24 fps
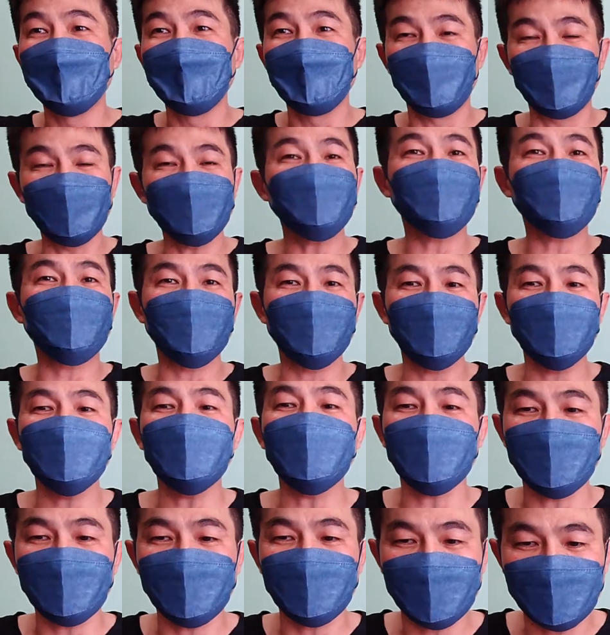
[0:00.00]
我举一
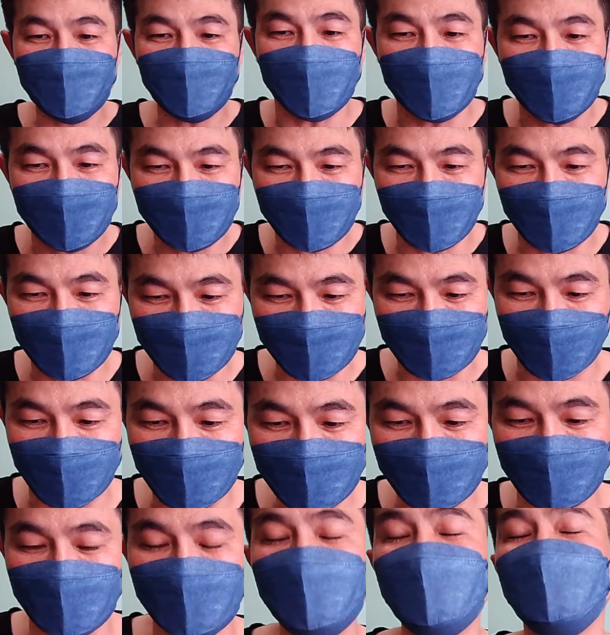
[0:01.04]
个最正
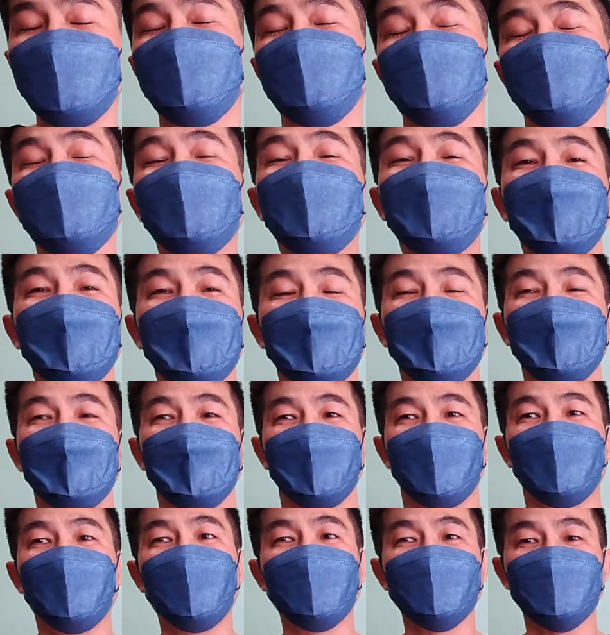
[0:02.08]
常的例子，
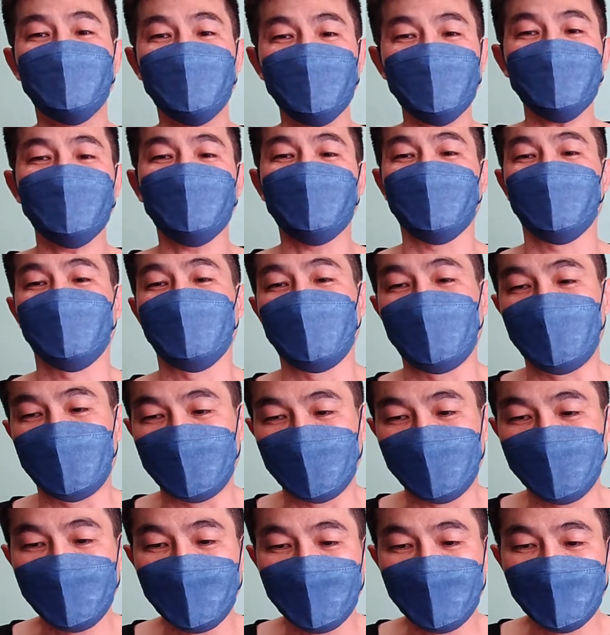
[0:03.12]
我记得啊，